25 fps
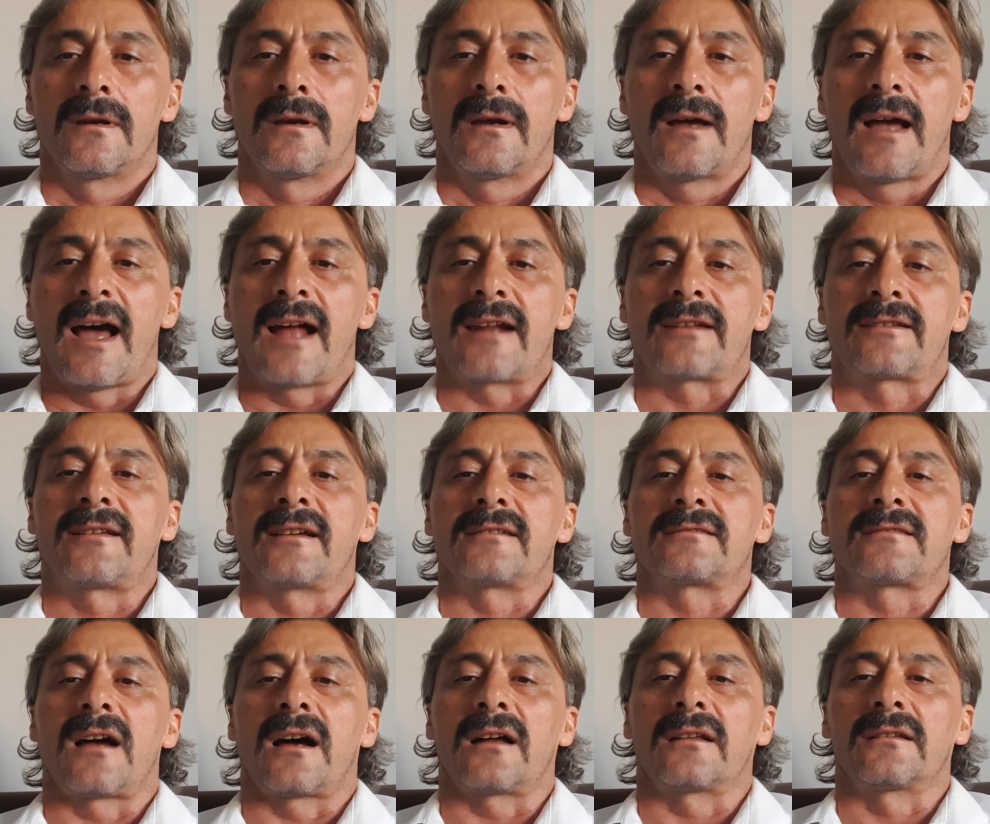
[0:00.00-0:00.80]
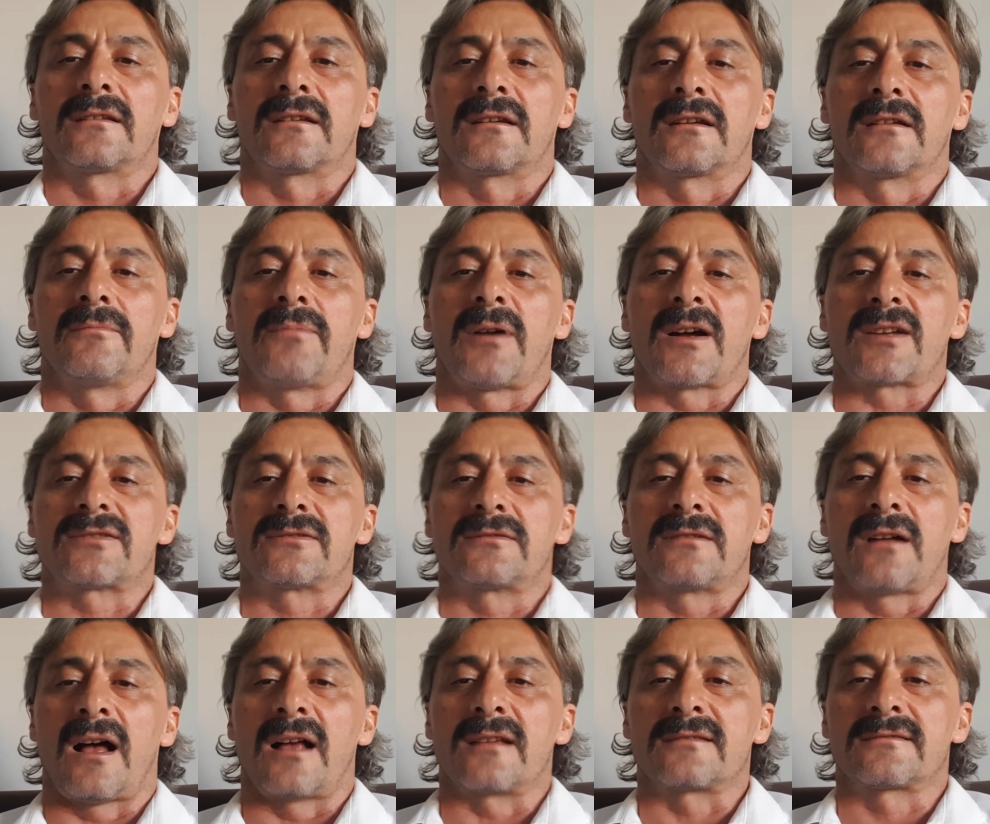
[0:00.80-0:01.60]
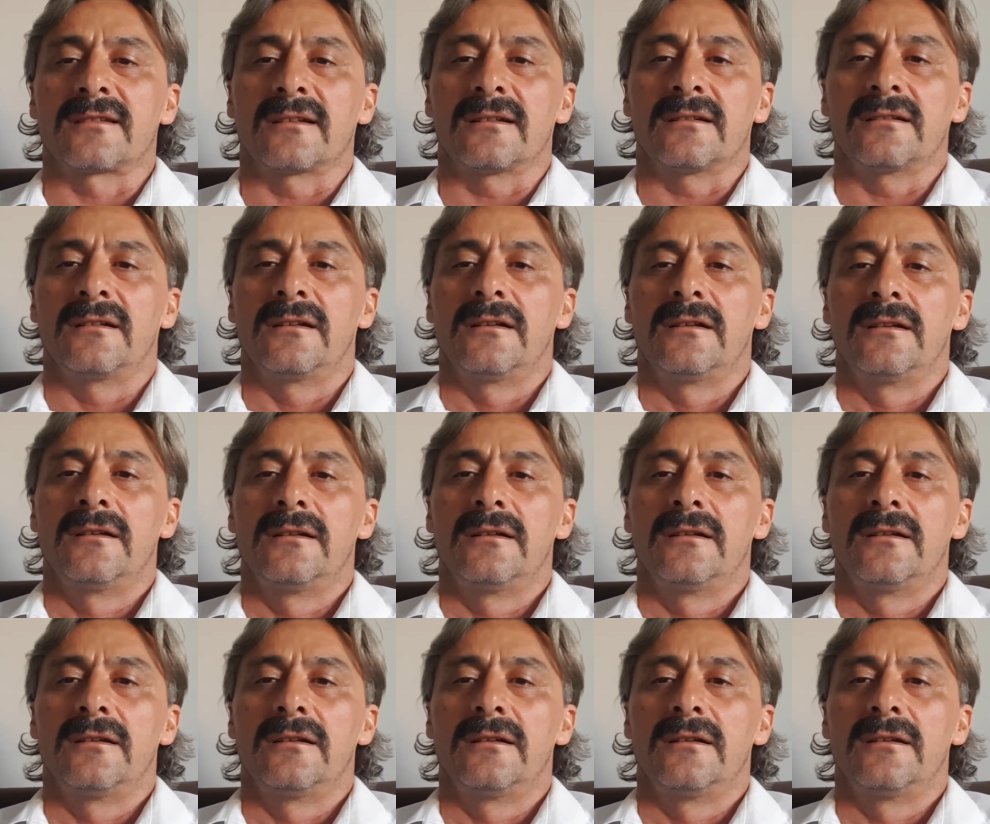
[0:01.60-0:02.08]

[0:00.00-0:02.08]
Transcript: Herkes aklını başına alsın.